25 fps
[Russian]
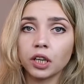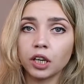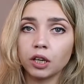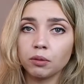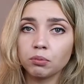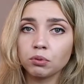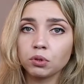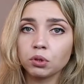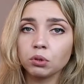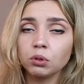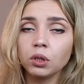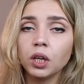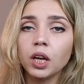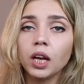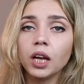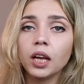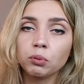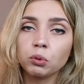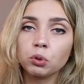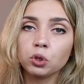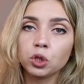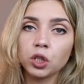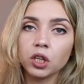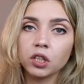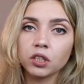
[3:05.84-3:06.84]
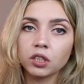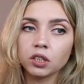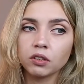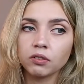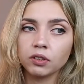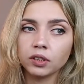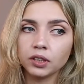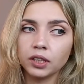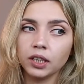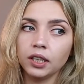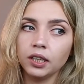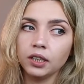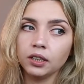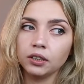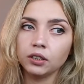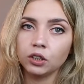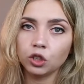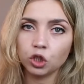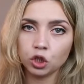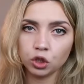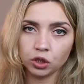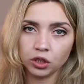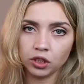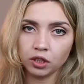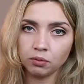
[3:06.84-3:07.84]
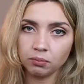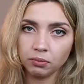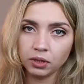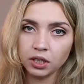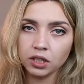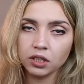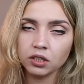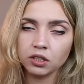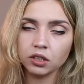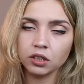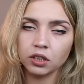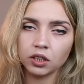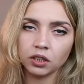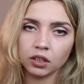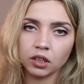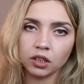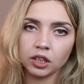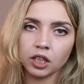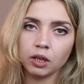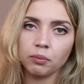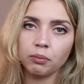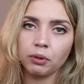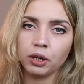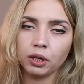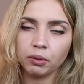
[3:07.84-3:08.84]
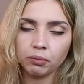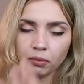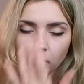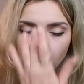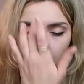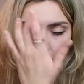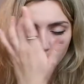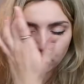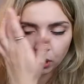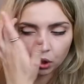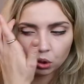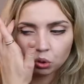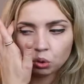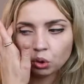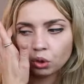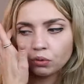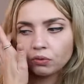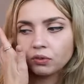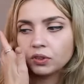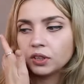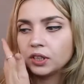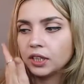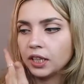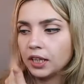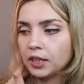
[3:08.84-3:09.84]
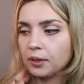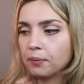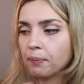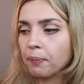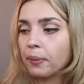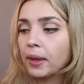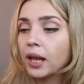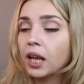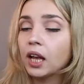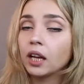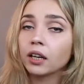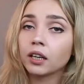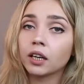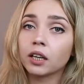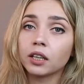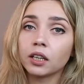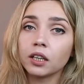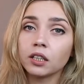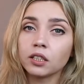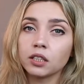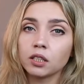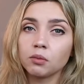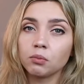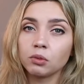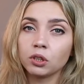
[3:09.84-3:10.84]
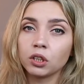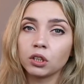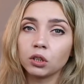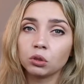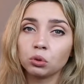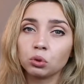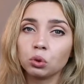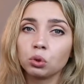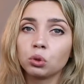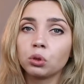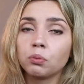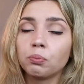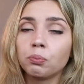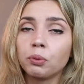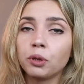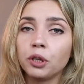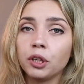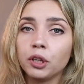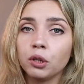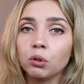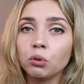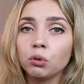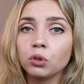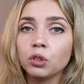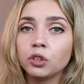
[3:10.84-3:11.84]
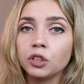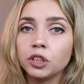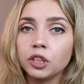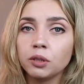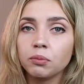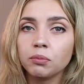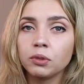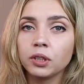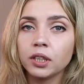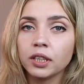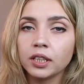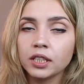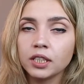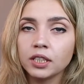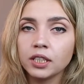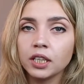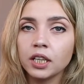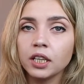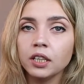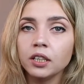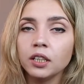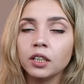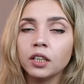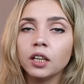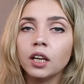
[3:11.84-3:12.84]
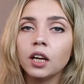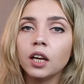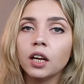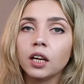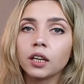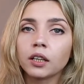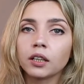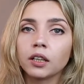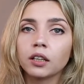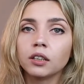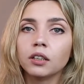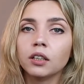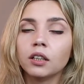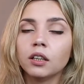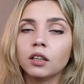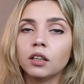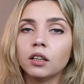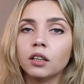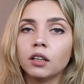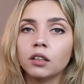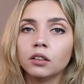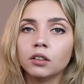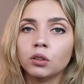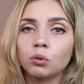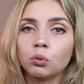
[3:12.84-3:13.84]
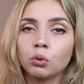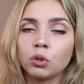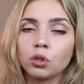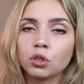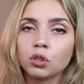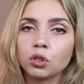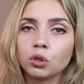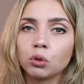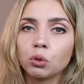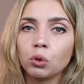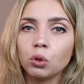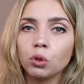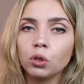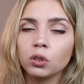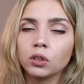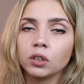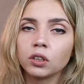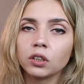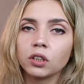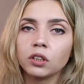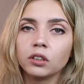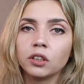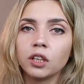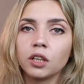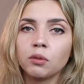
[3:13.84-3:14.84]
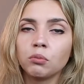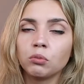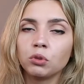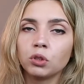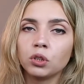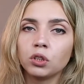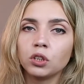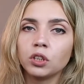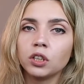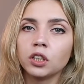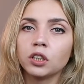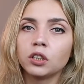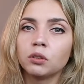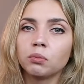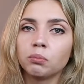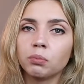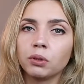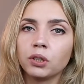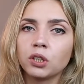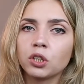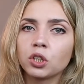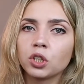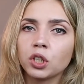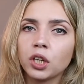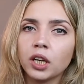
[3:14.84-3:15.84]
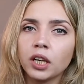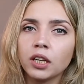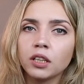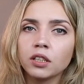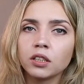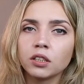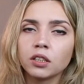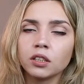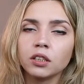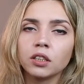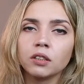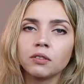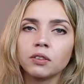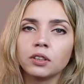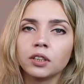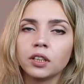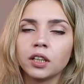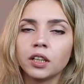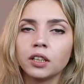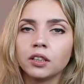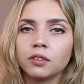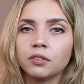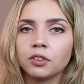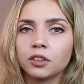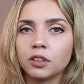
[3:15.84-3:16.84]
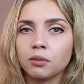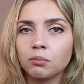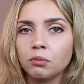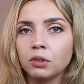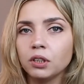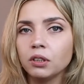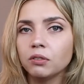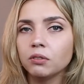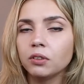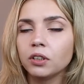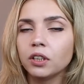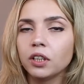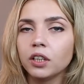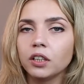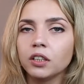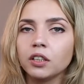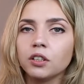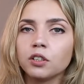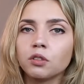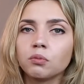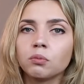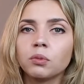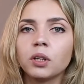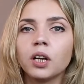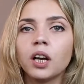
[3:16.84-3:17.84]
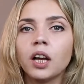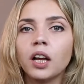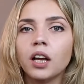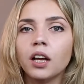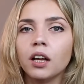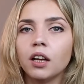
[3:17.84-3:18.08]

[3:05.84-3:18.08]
капсул, получается, хватает на 4 месяца, так как я принимаю по одной в день. Как раз именно на тот период, зимний-осенний, когда на улице холодно, когда иммунитет понижается, не хватает витаминов в организме,